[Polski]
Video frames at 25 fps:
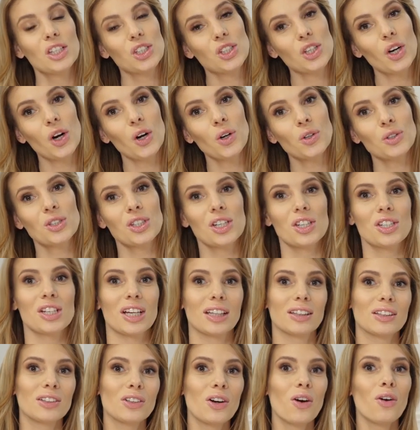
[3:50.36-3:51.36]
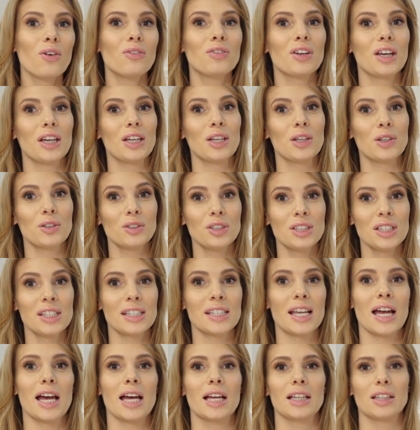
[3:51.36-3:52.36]
Ciocie, dziadkowie i
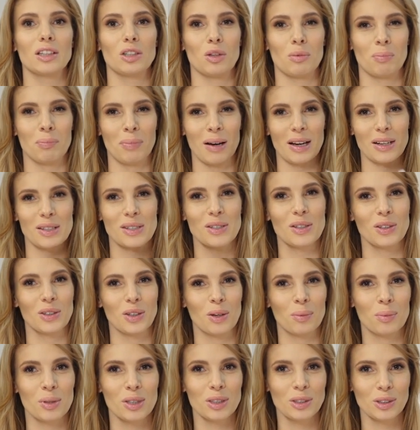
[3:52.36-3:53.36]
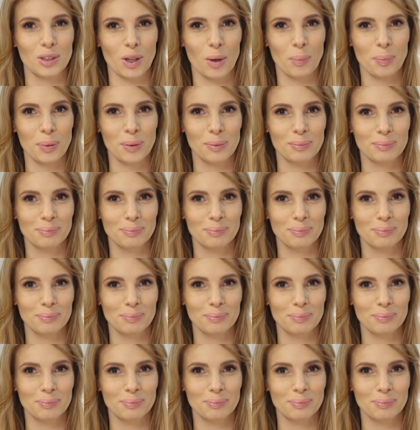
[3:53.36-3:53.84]
rodzice to bardzo dobry trop.